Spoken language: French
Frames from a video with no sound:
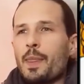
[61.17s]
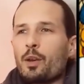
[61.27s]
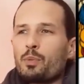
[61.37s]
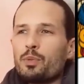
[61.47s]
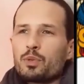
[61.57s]
Et
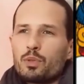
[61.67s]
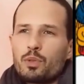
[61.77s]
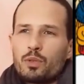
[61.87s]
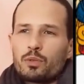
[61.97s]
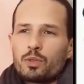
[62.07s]
en plus, on
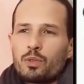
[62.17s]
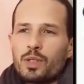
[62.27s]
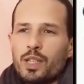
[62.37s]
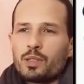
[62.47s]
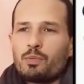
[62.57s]
se rend compte
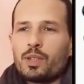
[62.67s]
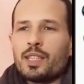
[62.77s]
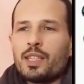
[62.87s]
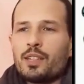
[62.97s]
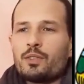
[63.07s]
qu'on a
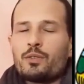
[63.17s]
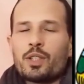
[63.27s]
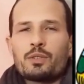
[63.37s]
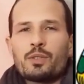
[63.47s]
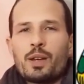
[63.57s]
exploité de
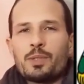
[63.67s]
façon un